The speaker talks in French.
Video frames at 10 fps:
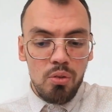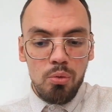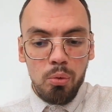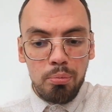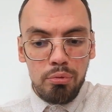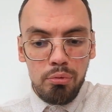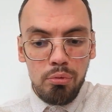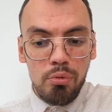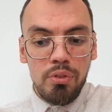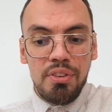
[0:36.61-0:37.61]
n'ont
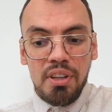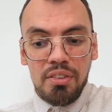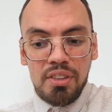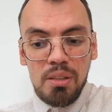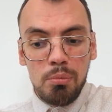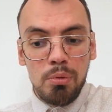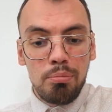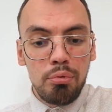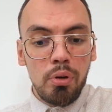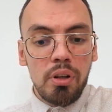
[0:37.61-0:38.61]
plus d'estime
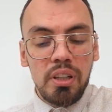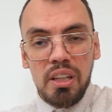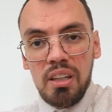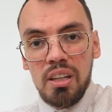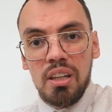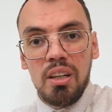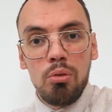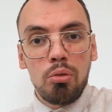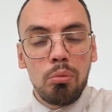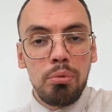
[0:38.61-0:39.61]
pour rien et
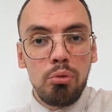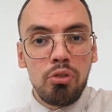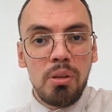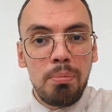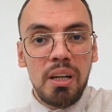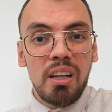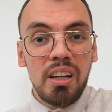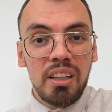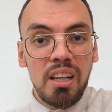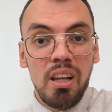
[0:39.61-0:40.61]
ne sont plus touchés par
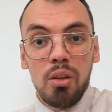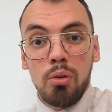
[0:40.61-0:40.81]
rien.